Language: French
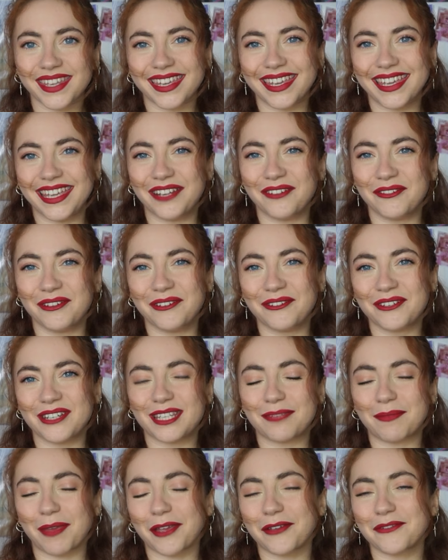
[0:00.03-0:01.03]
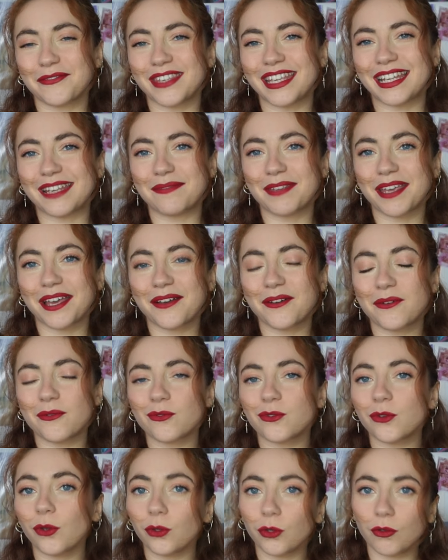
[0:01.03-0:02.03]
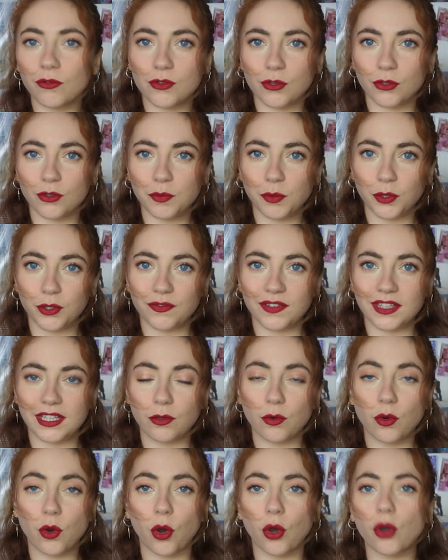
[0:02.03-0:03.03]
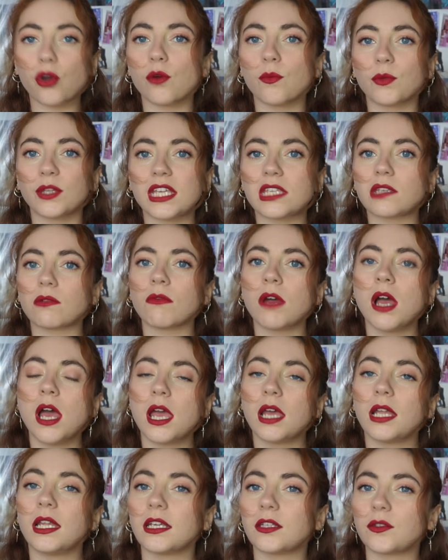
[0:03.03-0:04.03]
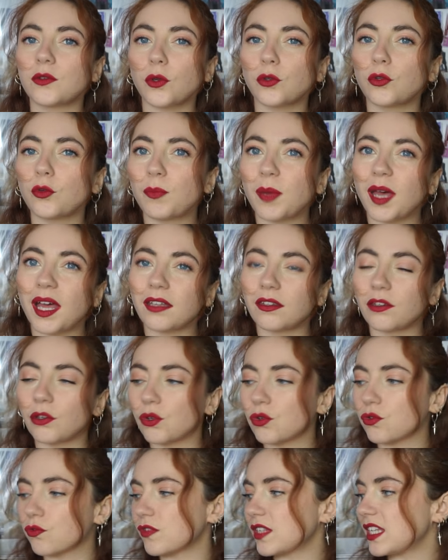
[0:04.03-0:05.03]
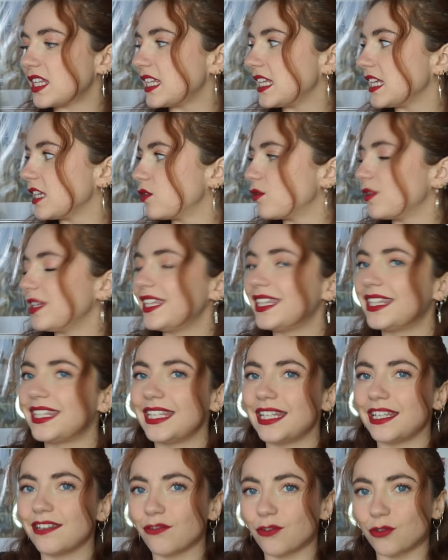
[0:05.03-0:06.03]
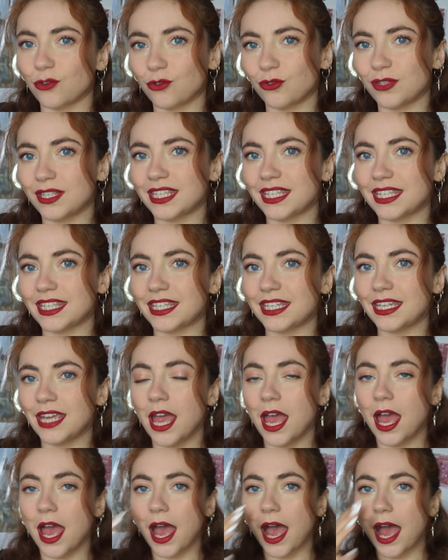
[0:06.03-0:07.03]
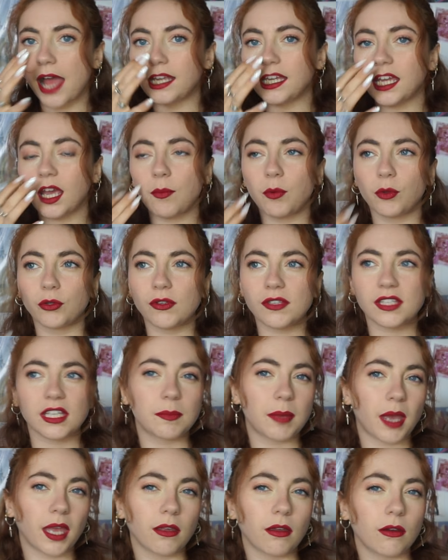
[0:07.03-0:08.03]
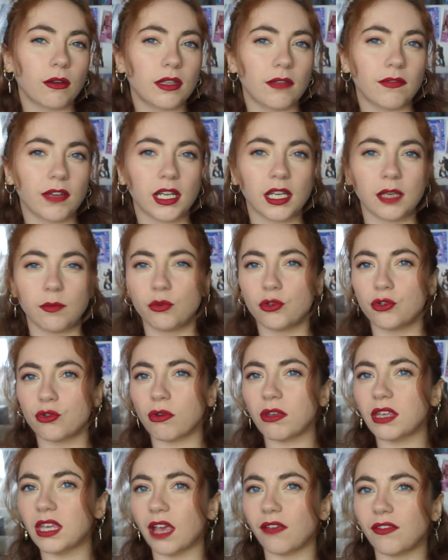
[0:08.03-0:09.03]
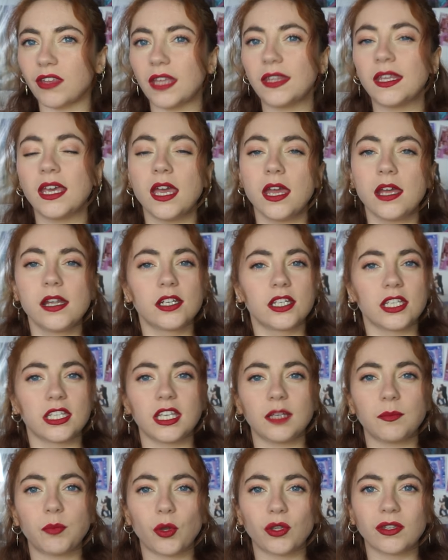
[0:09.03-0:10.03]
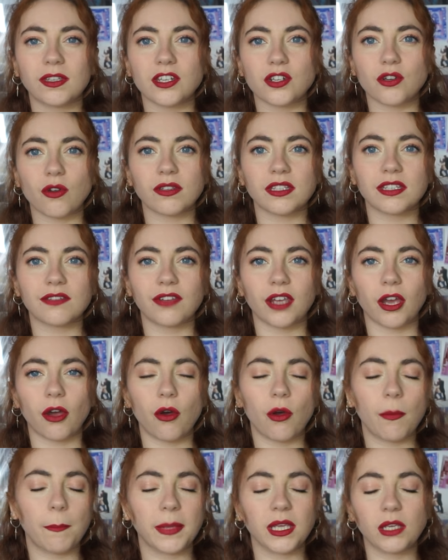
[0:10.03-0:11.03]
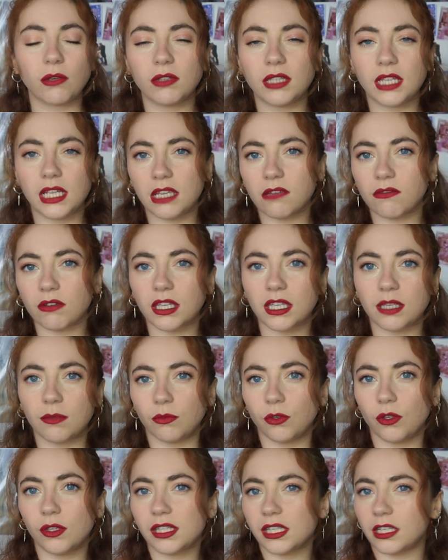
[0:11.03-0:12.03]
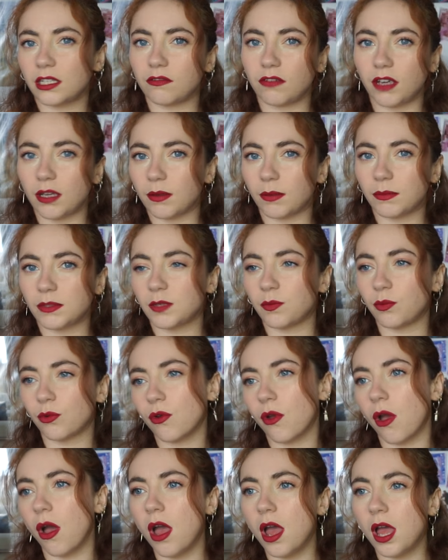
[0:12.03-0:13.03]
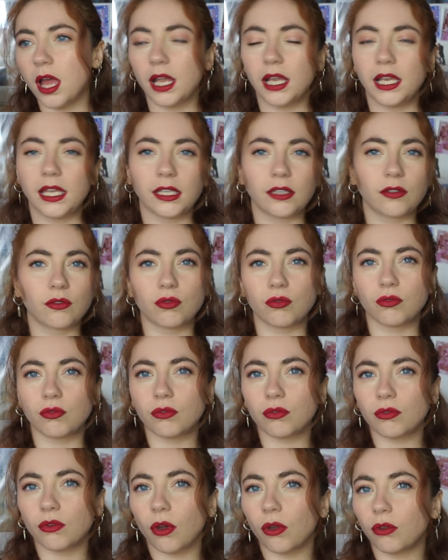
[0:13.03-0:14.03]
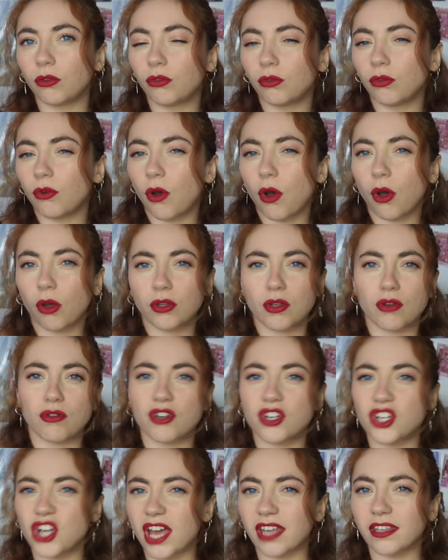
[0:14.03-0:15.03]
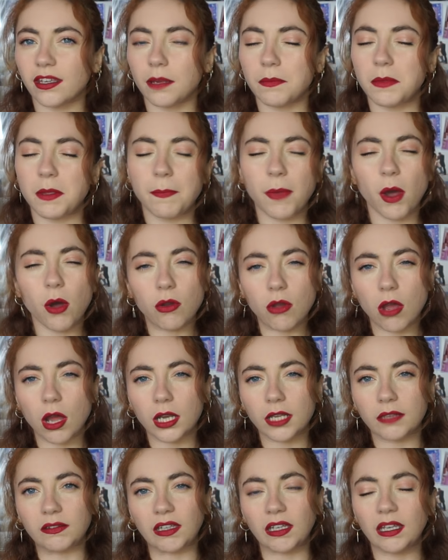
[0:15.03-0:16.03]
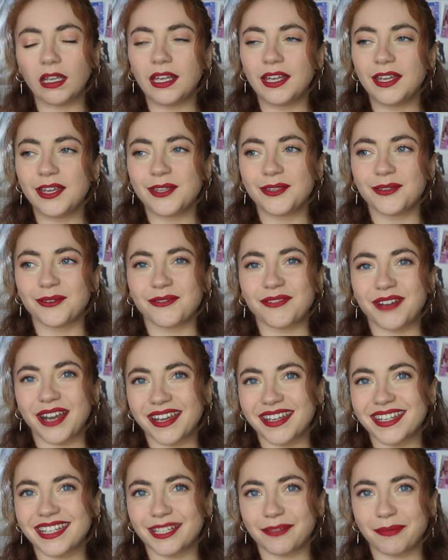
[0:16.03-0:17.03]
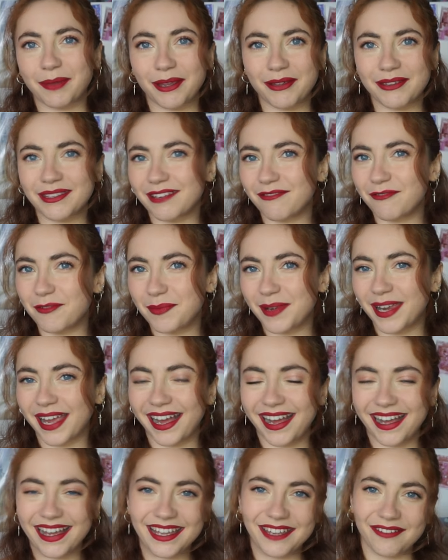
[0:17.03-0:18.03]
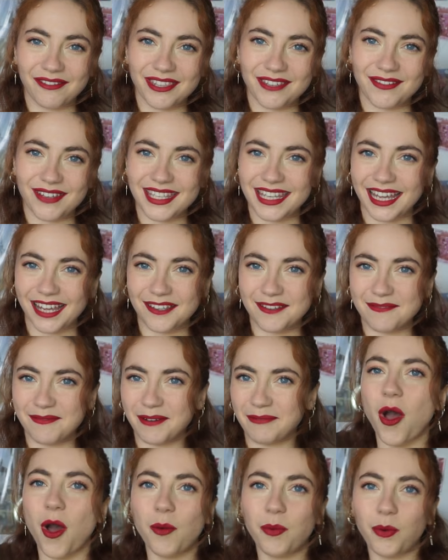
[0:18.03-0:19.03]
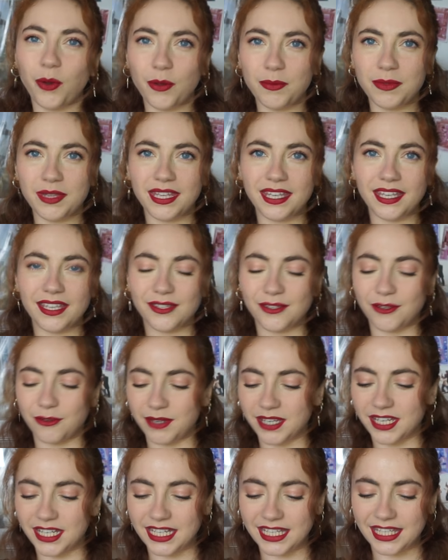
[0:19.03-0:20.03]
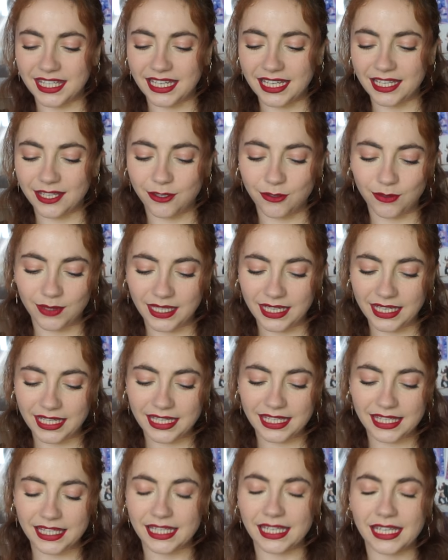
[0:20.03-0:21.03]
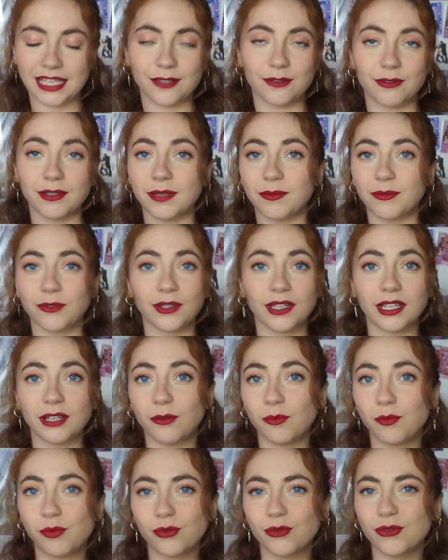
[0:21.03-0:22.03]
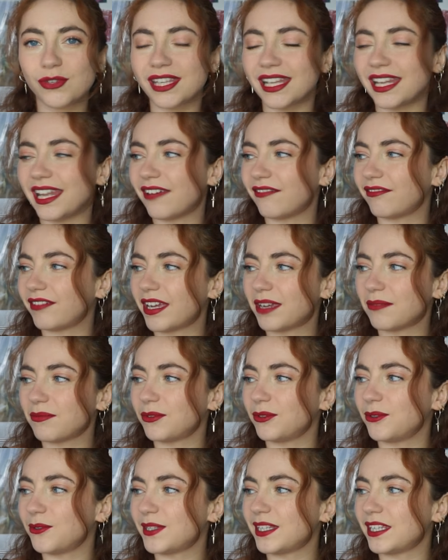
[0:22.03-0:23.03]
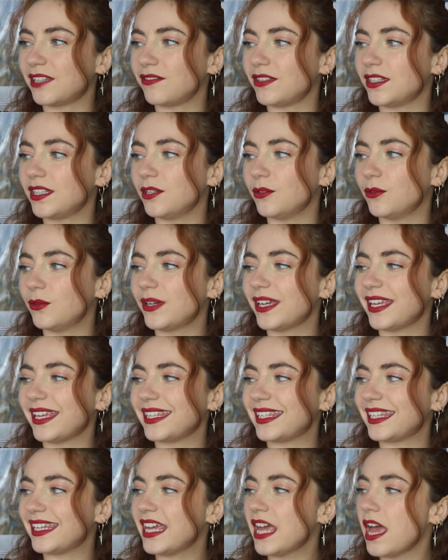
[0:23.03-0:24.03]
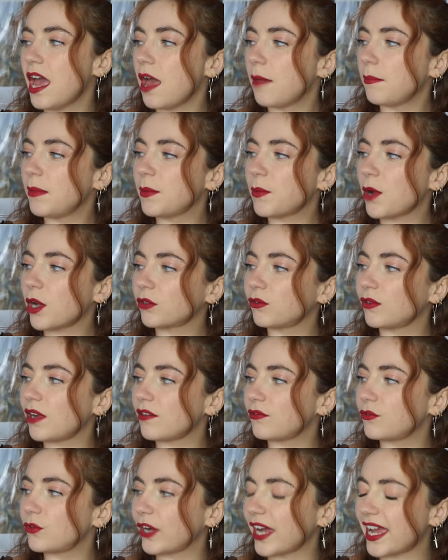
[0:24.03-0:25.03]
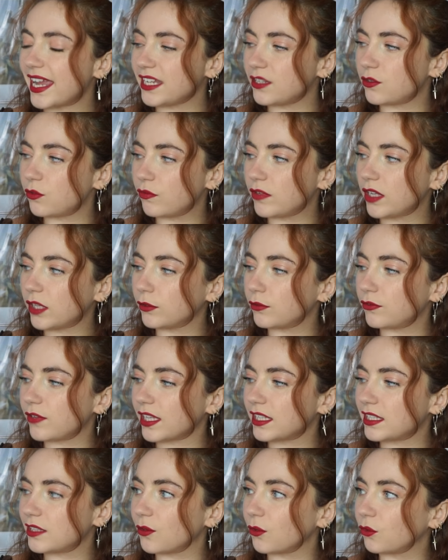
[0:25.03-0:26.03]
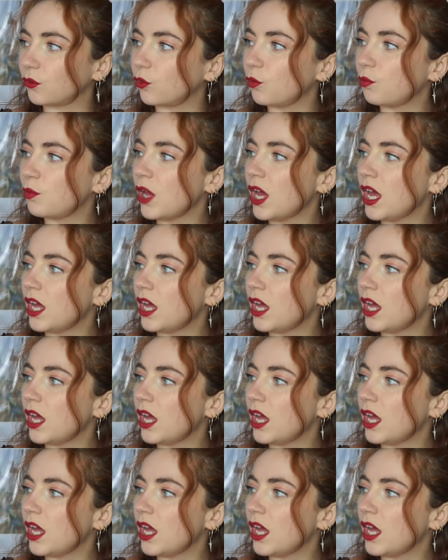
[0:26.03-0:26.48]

Hello, hello, j'espère que vous allez bien. On se retrouve aujourd'hui pour une vidéo recommandation lecture de printemps. Je vous ai sélectionné 10 livres juste ici à lire pendant cette période avec les beaux jours qui reviennent. J'ai essayé de prendre des genres différents, mais que des livres qui me donnent cette vibe un petit peu euh, lecture, dehors, dans le jardin, mais pas encore l'été. Donc voilà, j'espère que ça vous plaira et on y va directement. En premier, celui que j'ai sélectionné, c'est celui qui me donnait le plus la vibe de cette vidéo et c'est Mémoire de la forêt, les souvenirs de Ferdinand Taupe